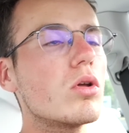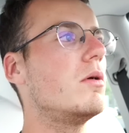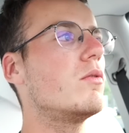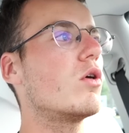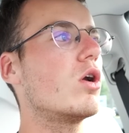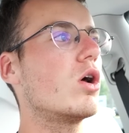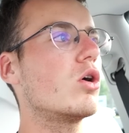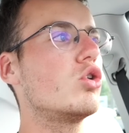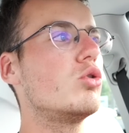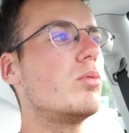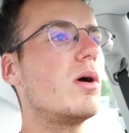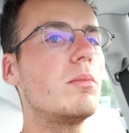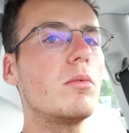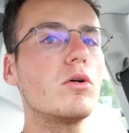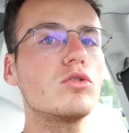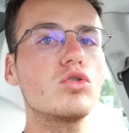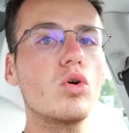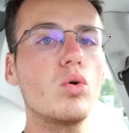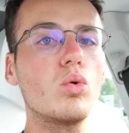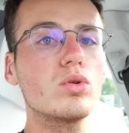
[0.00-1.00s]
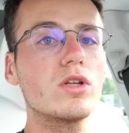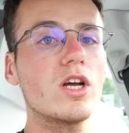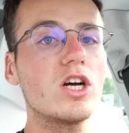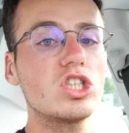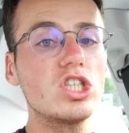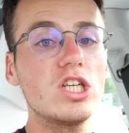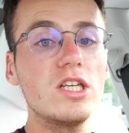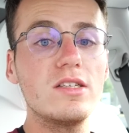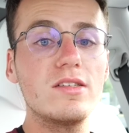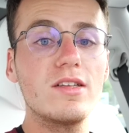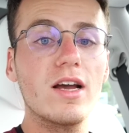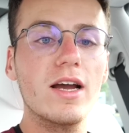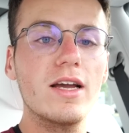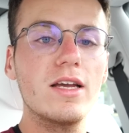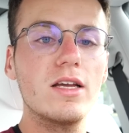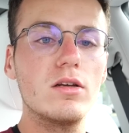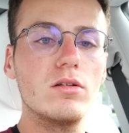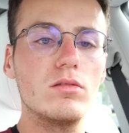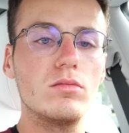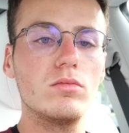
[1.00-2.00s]
Mais voilà, globalement sur long trajet, des
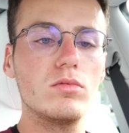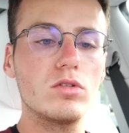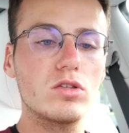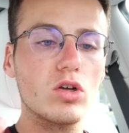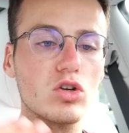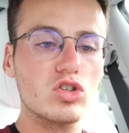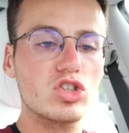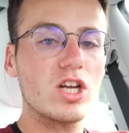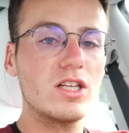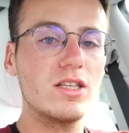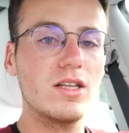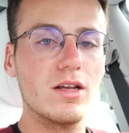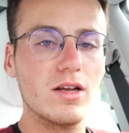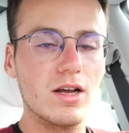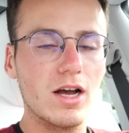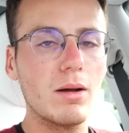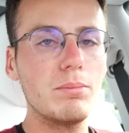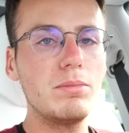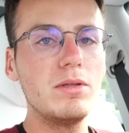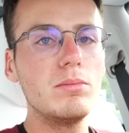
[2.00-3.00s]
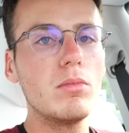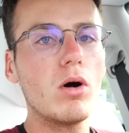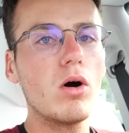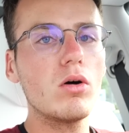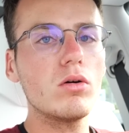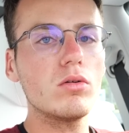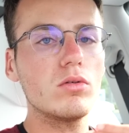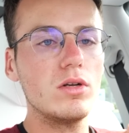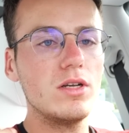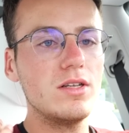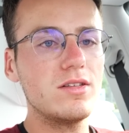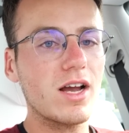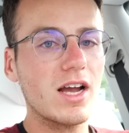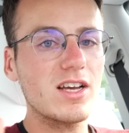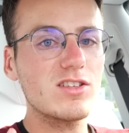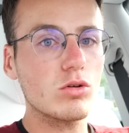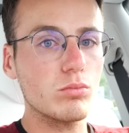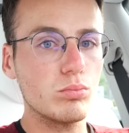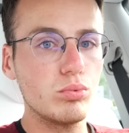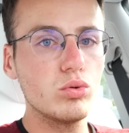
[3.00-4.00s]
arrêts s'enchaînent rapidement, les
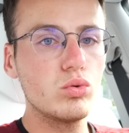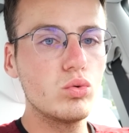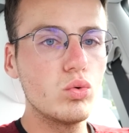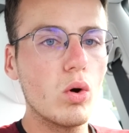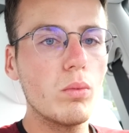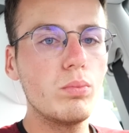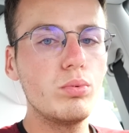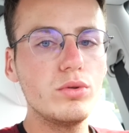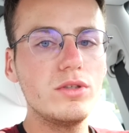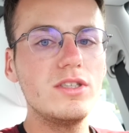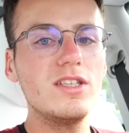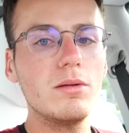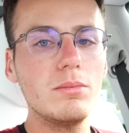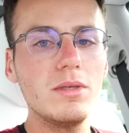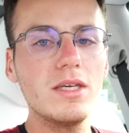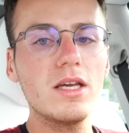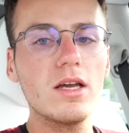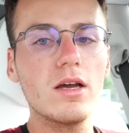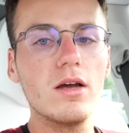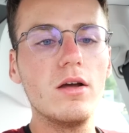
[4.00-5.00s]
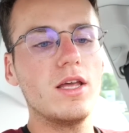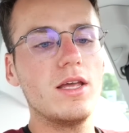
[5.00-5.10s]
arrêts sont plus courts, plus dynamiques,